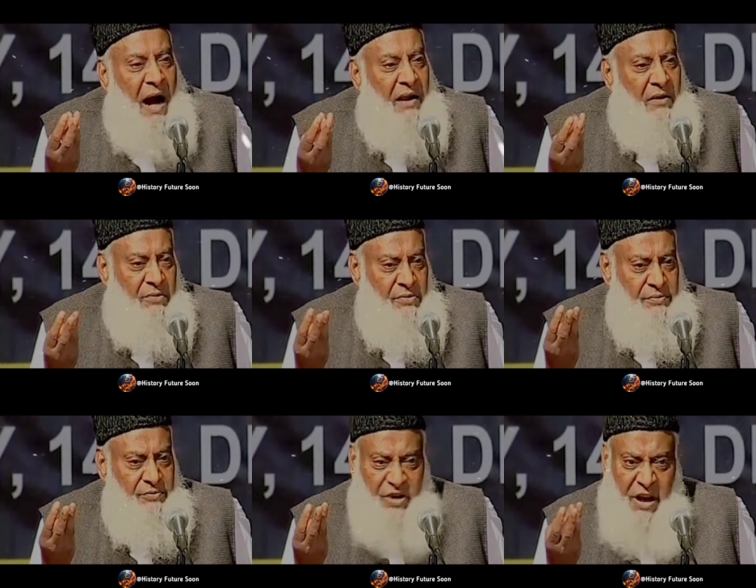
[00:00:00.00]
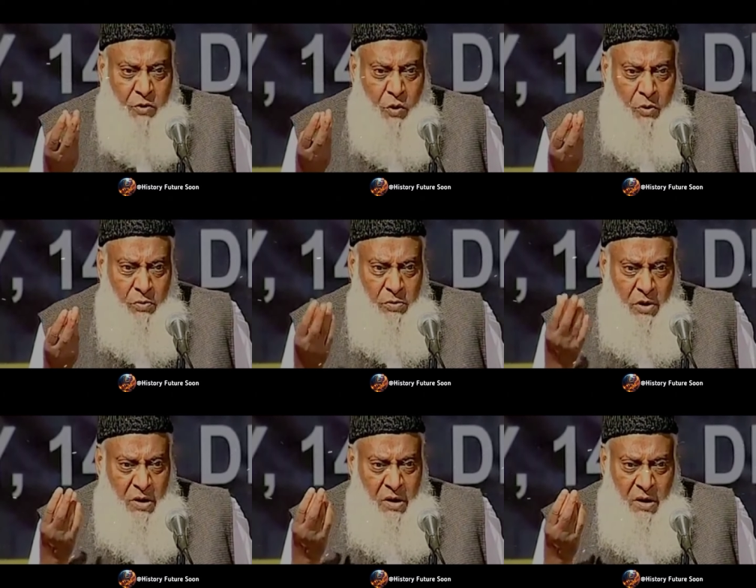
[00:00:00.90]
अकायद ठीक हो
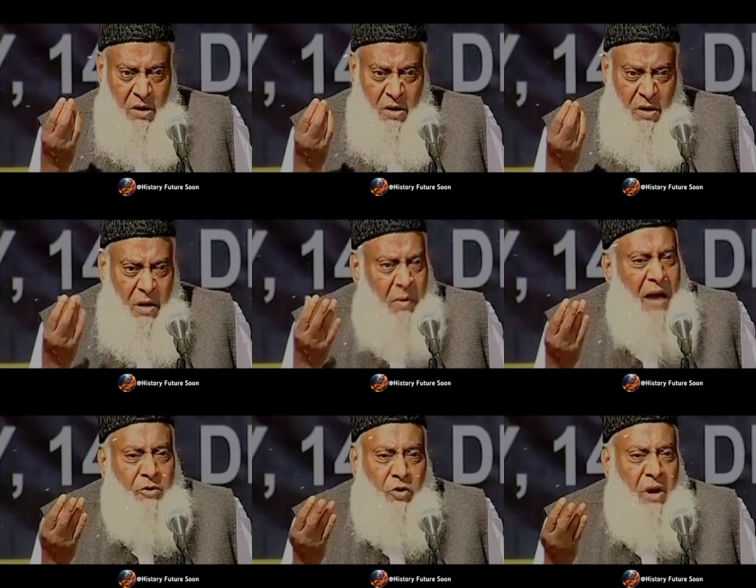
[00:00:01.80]
नमाज